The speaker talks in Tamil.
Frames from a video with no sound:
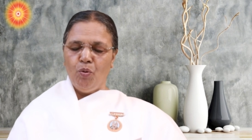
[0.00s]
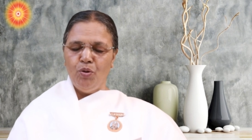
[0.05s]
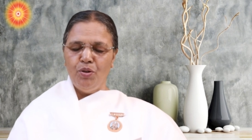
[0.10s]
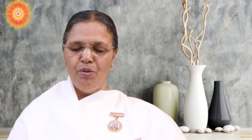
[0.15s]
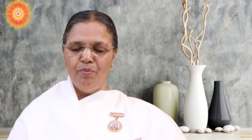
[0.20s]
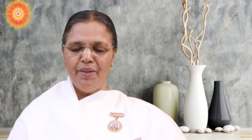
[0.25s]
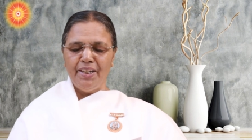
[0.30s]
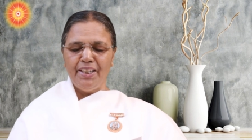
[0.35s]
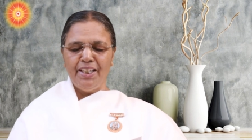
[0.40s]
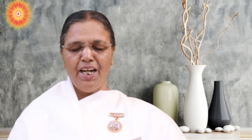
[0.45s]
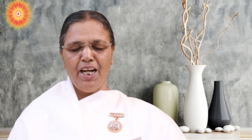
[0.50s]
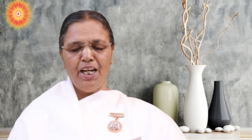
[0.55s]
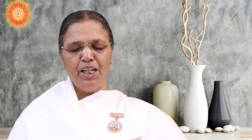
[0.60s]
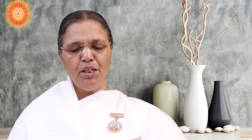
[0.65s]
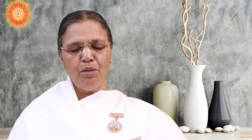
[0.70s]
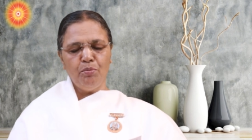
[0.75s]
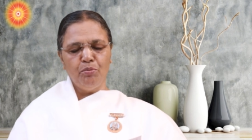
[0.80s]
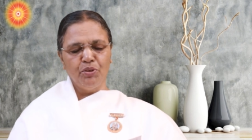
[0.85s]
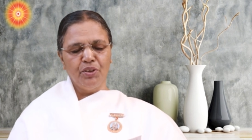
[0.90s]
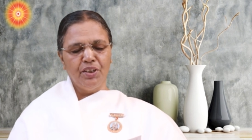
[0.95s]

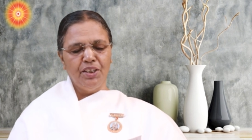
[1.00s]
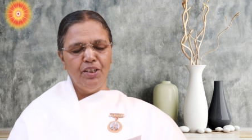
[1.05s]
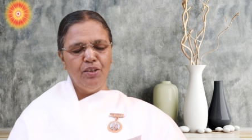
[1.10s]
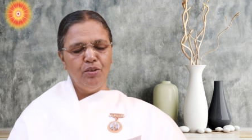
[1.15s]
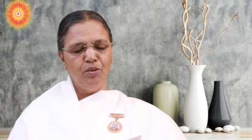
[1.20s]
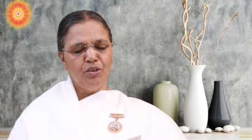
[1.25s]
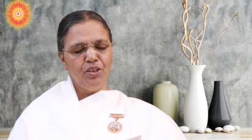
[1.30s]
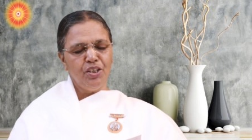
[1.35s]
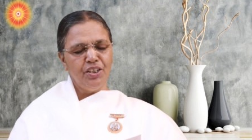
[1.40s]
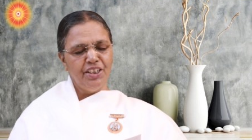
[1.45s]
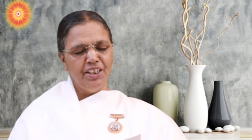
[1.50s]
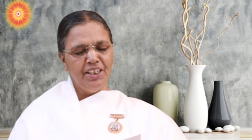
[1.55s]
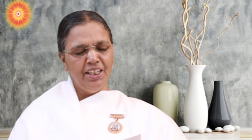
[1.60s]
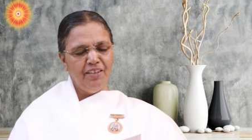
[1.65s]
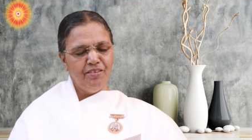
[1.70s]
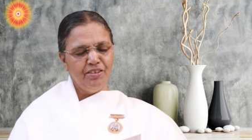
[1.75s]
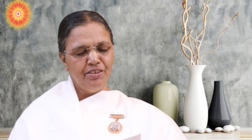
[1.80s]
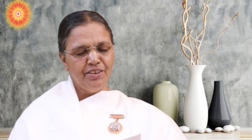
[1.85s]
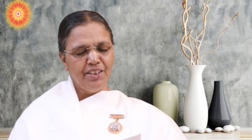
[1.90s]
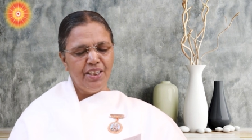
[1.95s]
உண்மையான புத்தியோடு
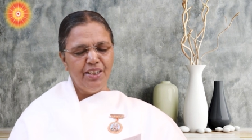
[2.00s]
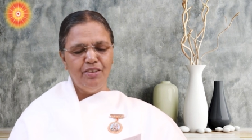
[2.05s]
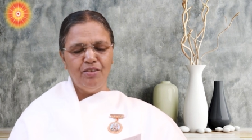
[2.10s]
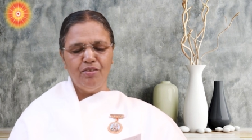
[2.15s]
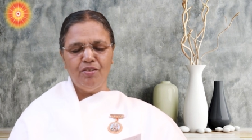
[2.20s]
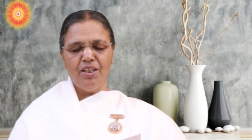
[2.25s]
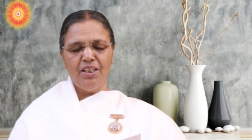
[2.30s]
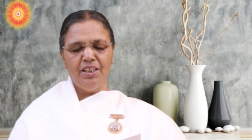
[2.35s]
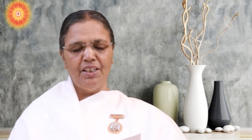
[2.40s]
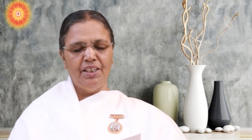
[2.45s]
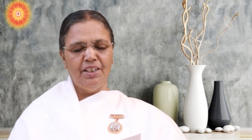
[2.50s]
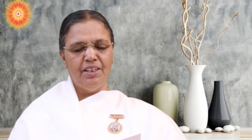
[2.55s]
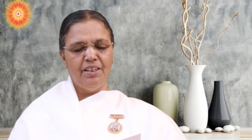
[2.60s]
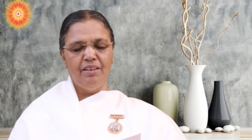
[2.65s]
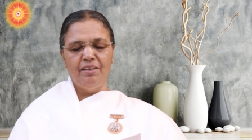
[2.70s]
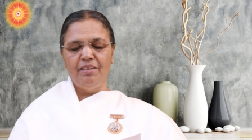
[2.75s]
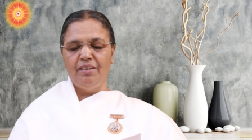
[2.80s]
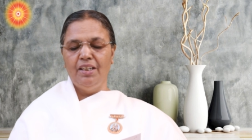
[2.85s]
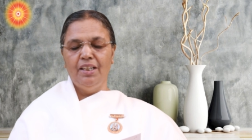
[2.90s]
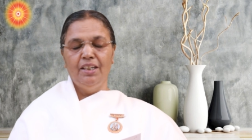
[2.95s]
நினைவு செய்யுங்கள்
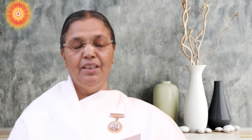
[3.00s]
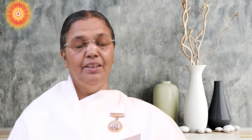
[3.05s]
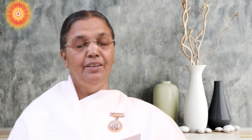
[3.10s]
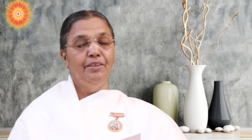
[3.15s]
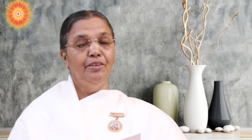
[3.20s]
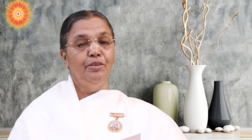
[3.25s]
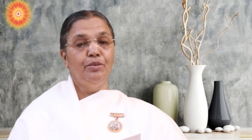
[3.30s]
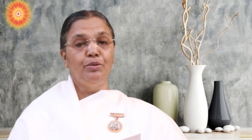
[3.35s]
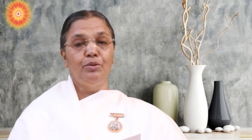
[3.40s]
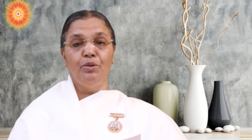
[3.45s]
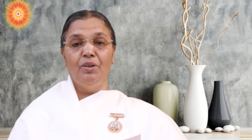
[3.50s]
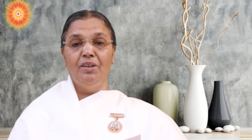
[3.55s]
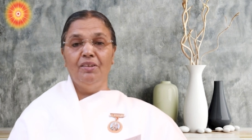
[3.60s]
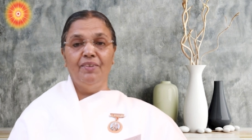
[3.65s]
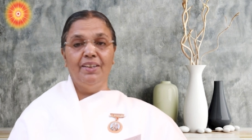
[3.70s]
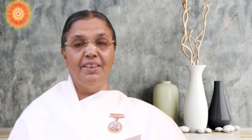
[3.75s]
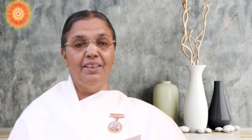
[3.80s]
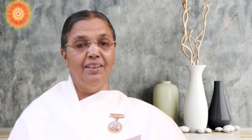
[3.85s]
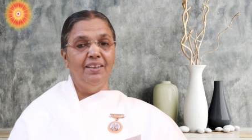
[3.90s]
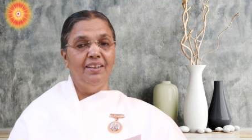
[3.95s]
என்று
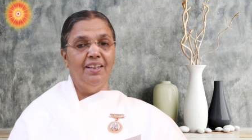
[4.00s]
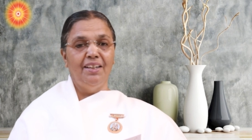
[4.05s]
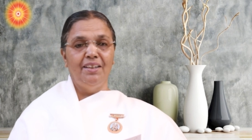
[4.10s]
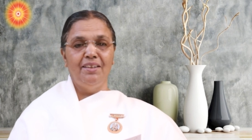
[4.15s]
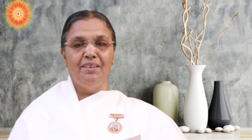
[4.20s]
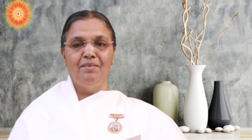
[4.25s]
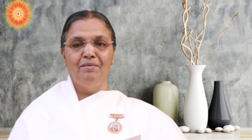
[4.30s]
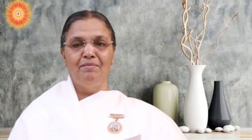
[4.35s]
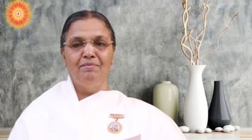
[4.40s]
சொல்வதில்லை